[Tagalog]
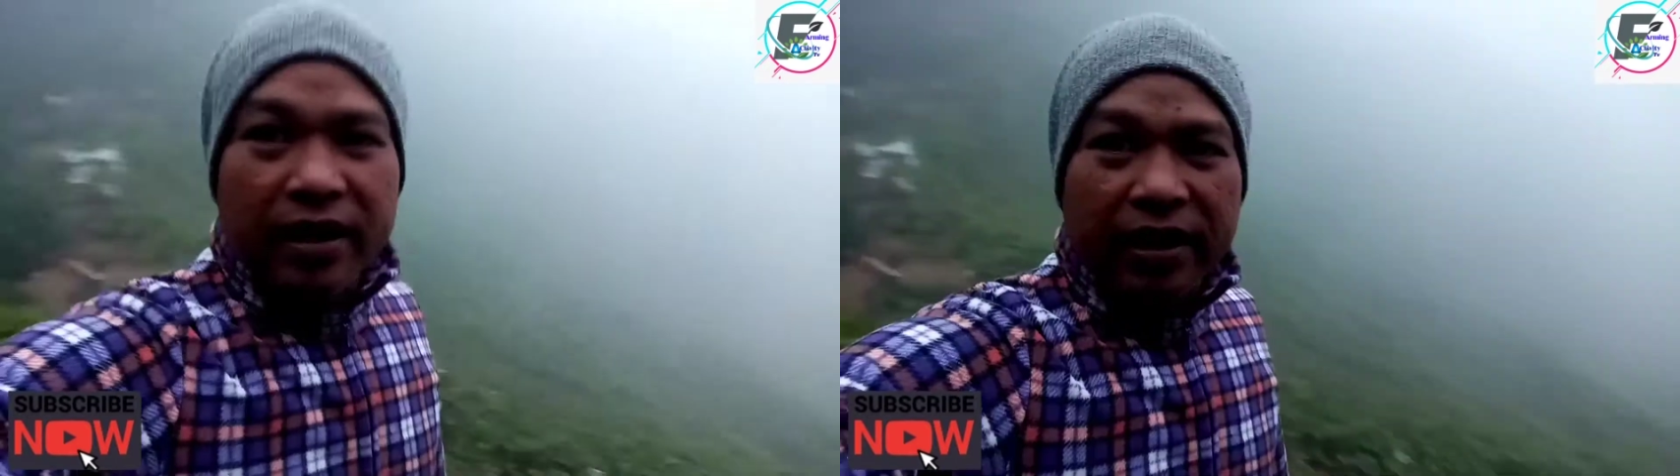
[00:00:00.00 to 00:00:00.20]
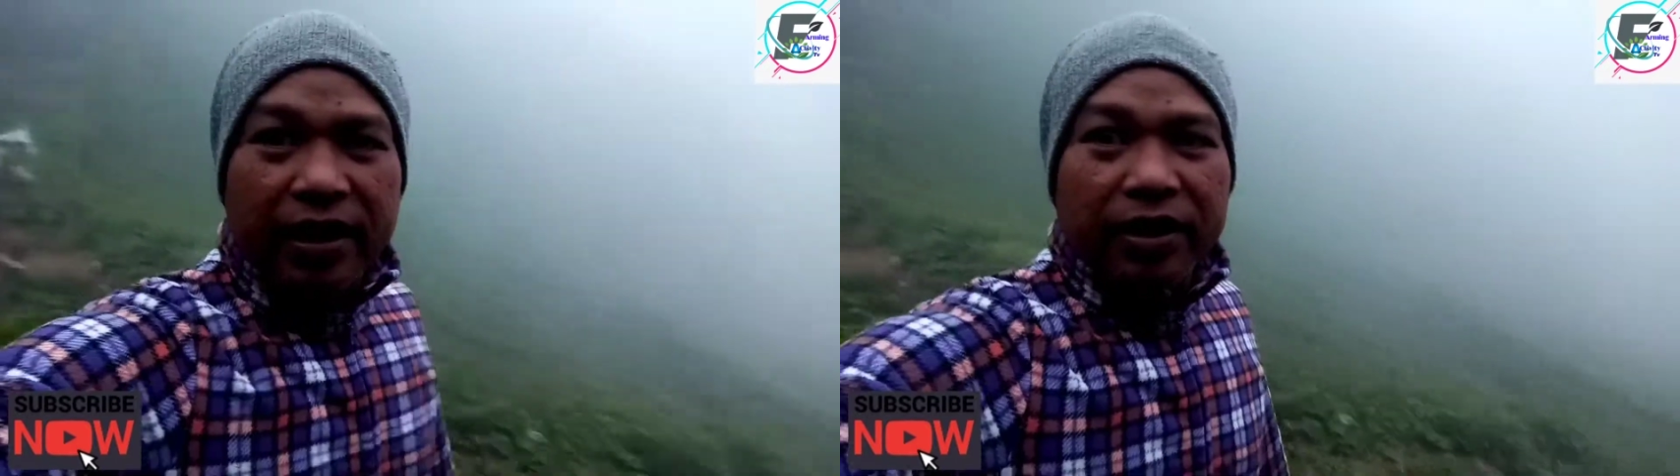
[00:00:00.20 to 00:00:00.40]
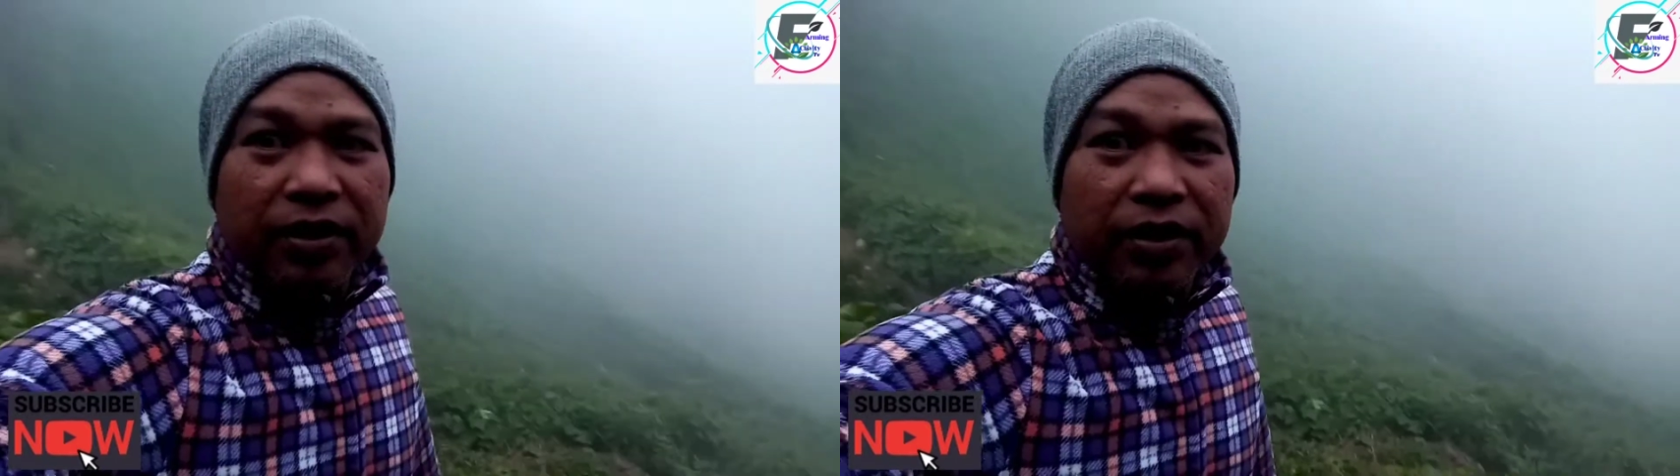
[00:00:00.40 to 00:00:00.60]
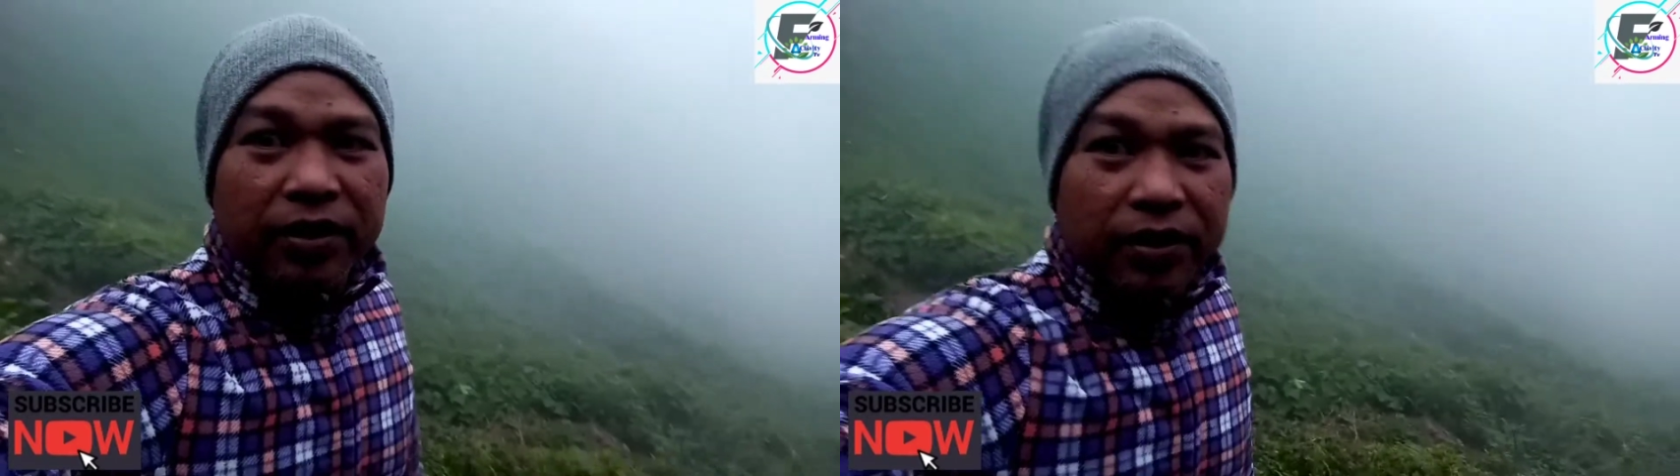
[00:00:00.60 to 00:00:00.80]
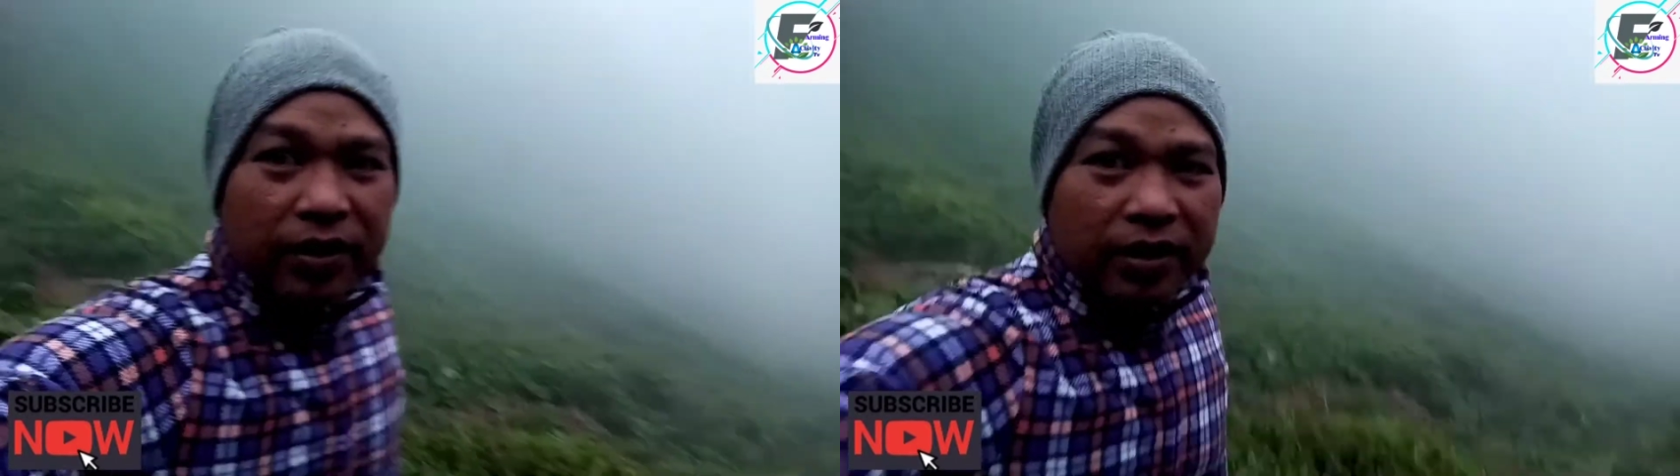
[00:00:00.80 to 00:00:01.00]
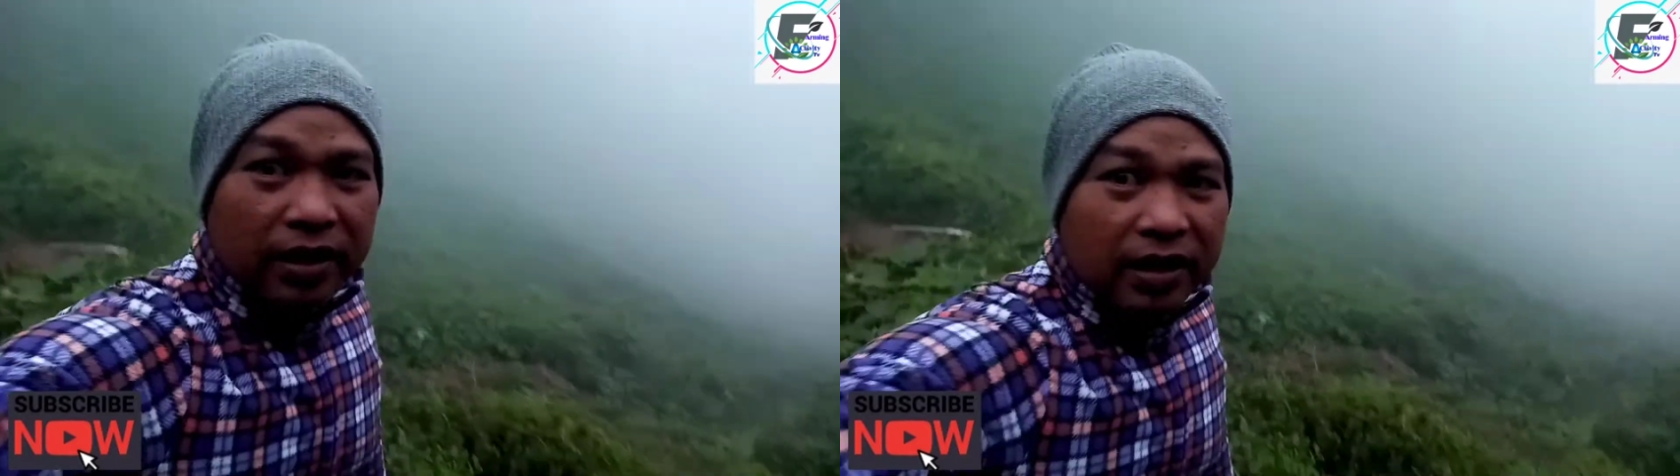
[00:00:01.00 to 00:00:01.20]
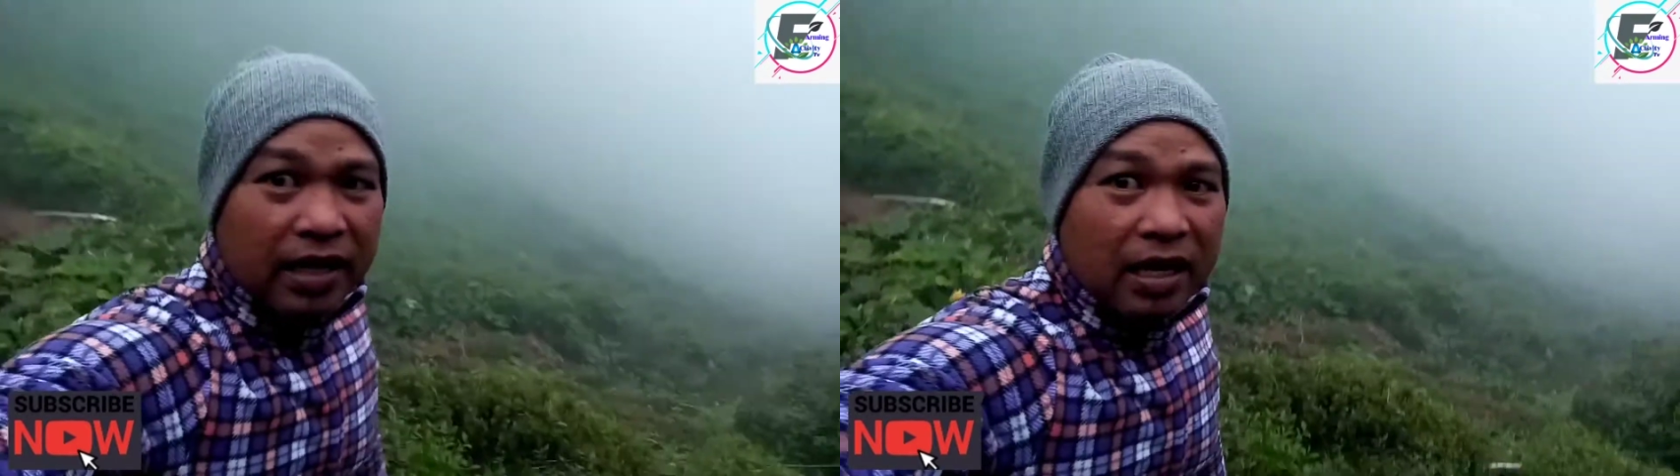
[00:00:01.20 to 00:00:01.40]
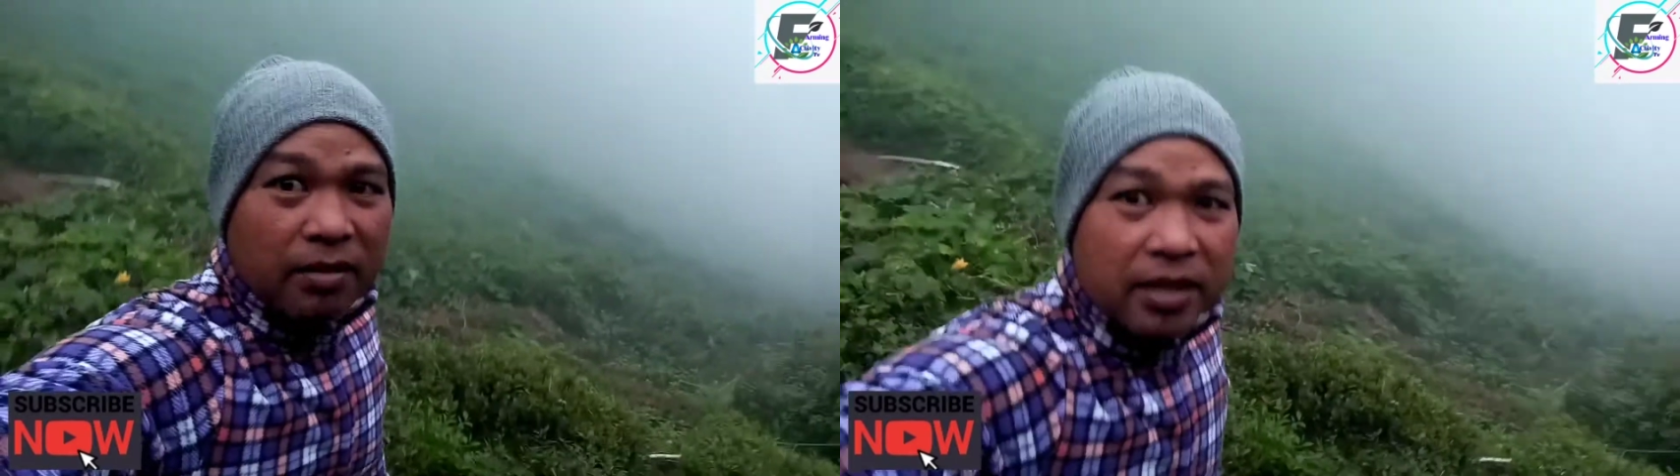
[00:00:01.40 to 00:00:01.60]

Ayan o. Oh Grabe,